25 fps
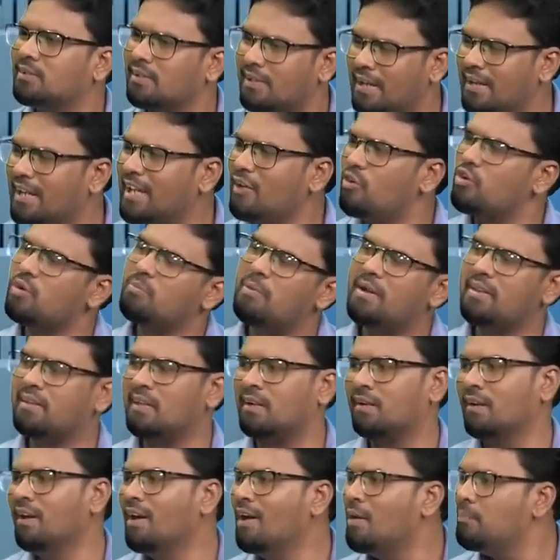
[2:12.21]
திறனை ஒரு
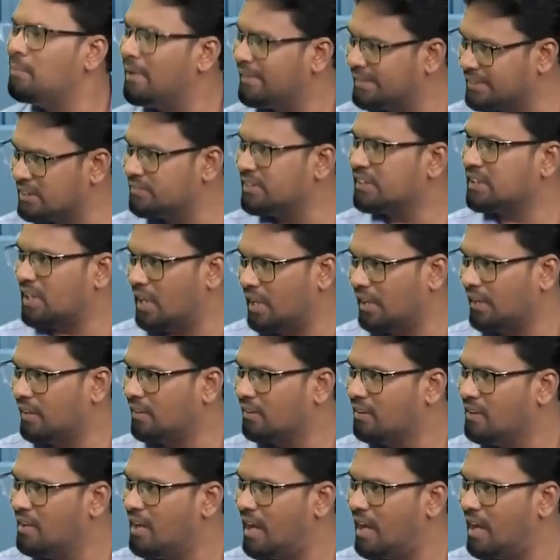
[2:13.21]
மனிதன் பெற்றுவிட்டாலே